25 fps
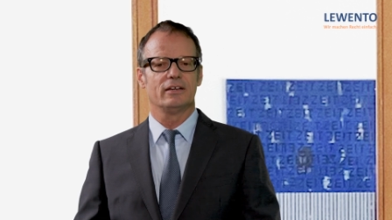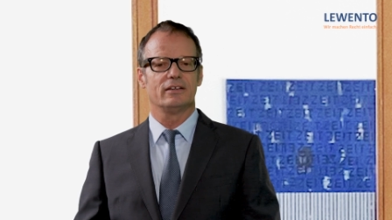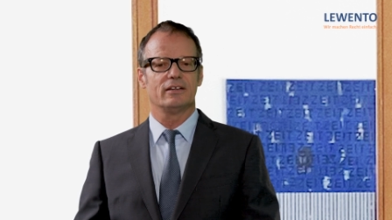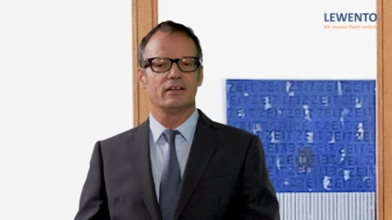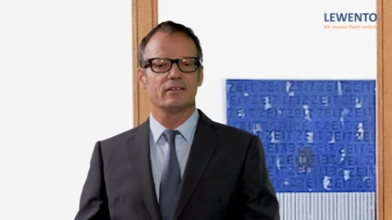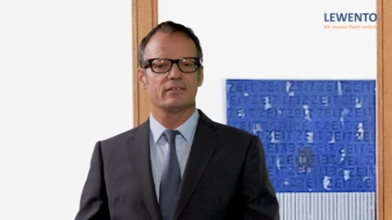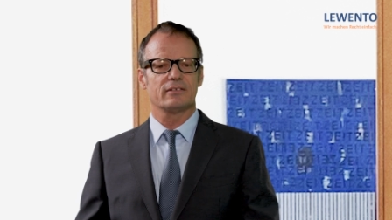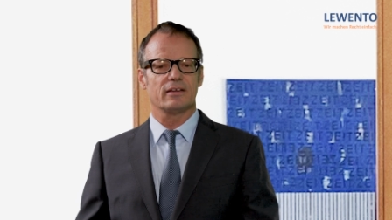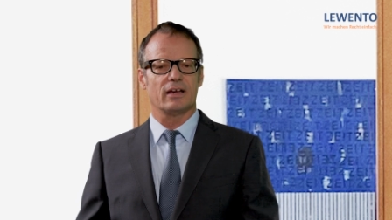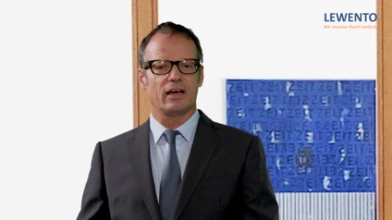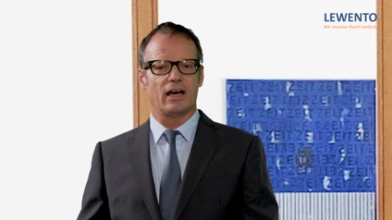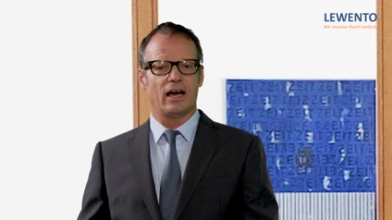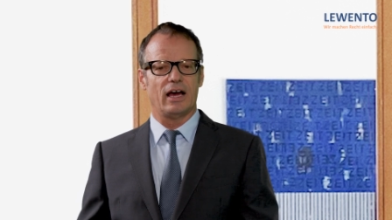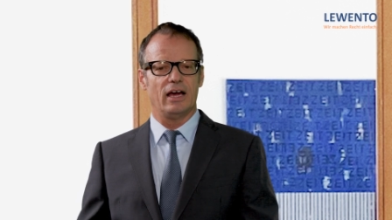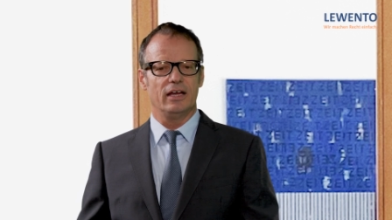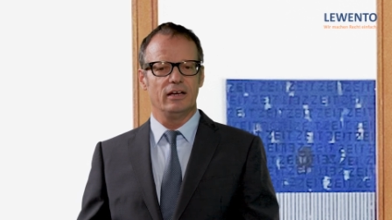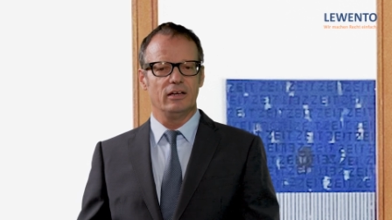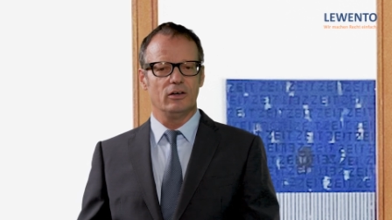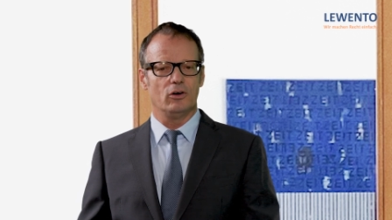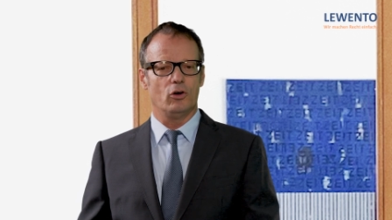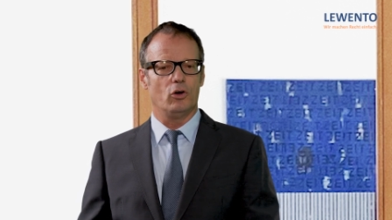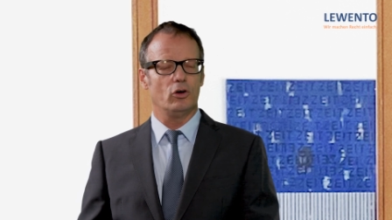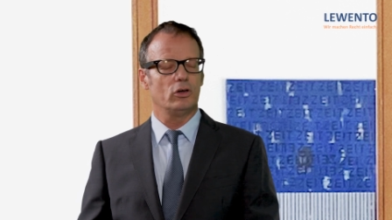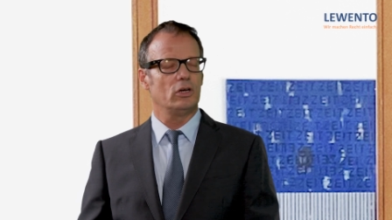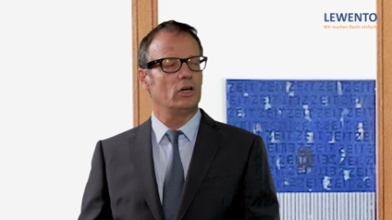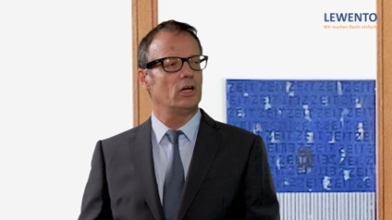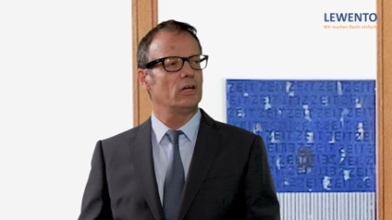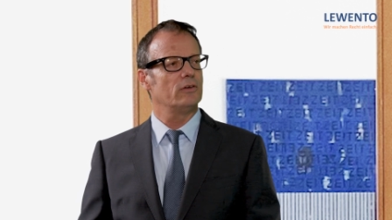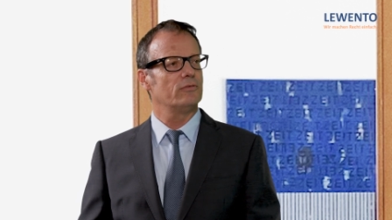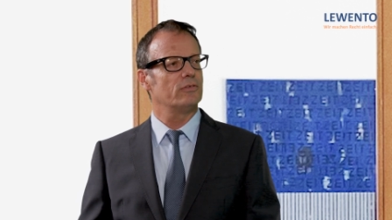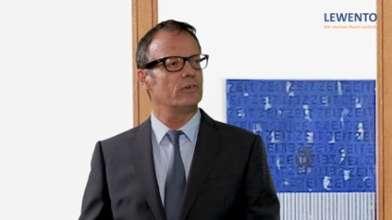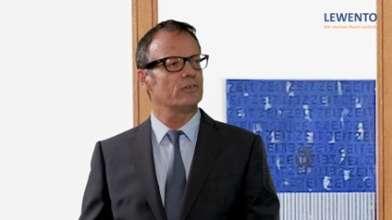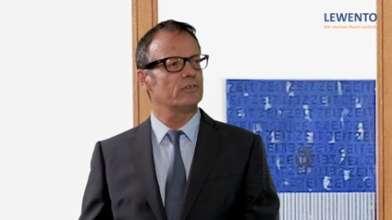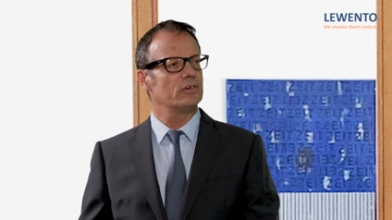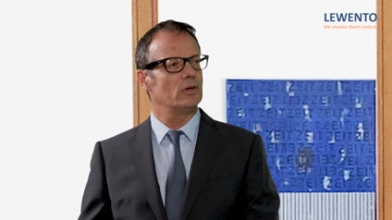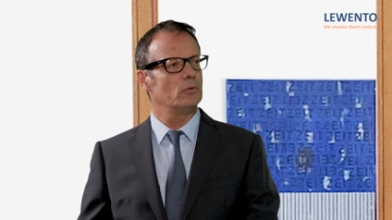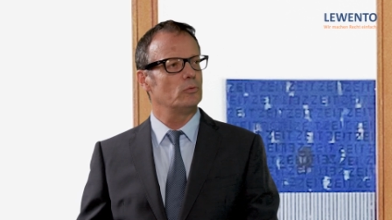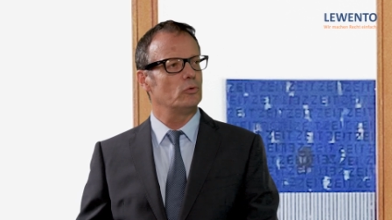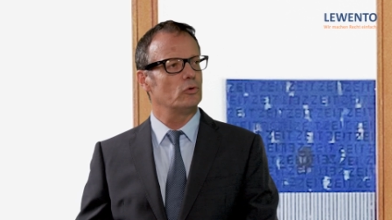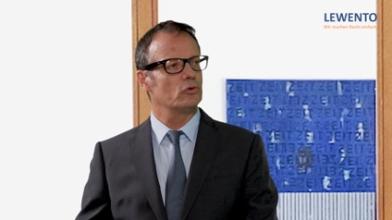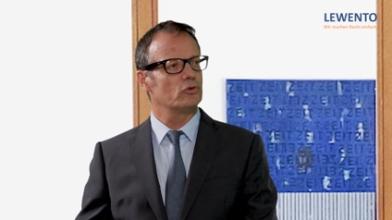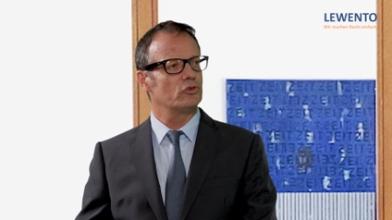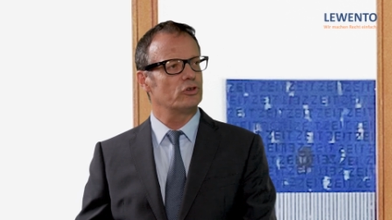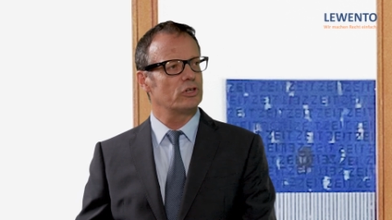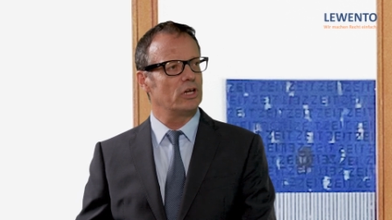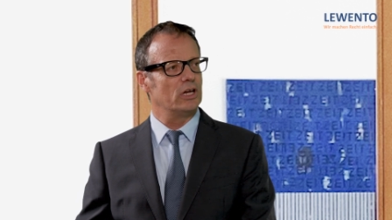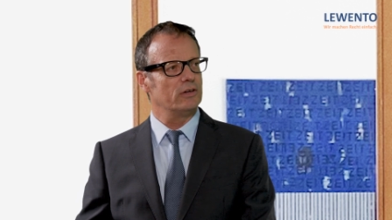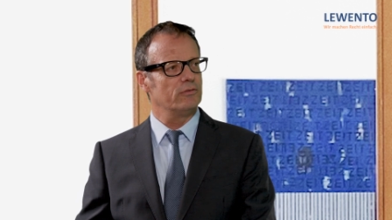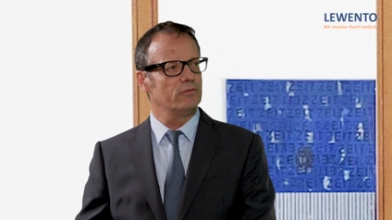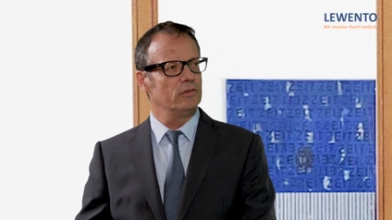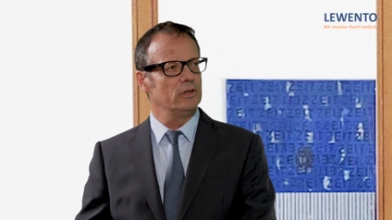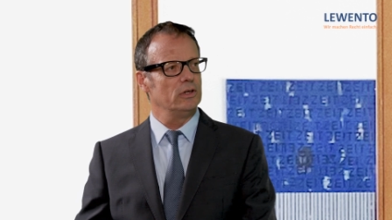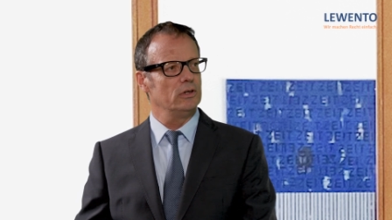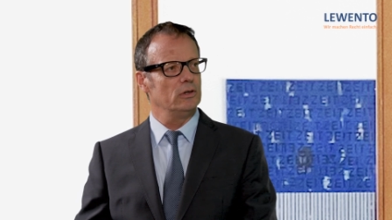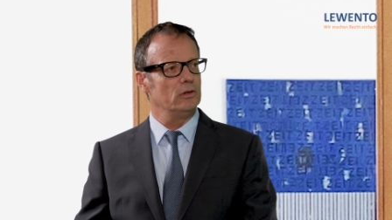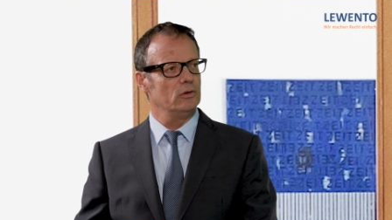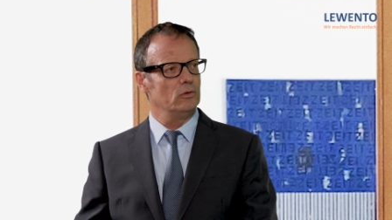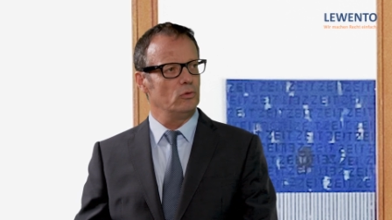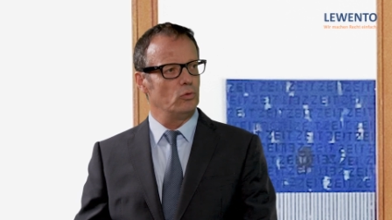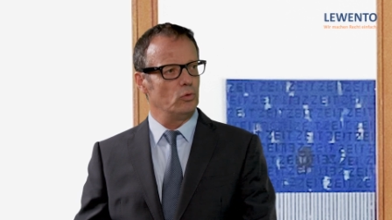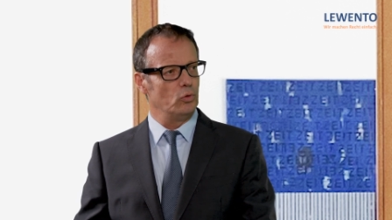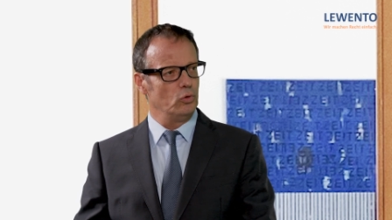dass reine Online-Versammlungen stattfinden,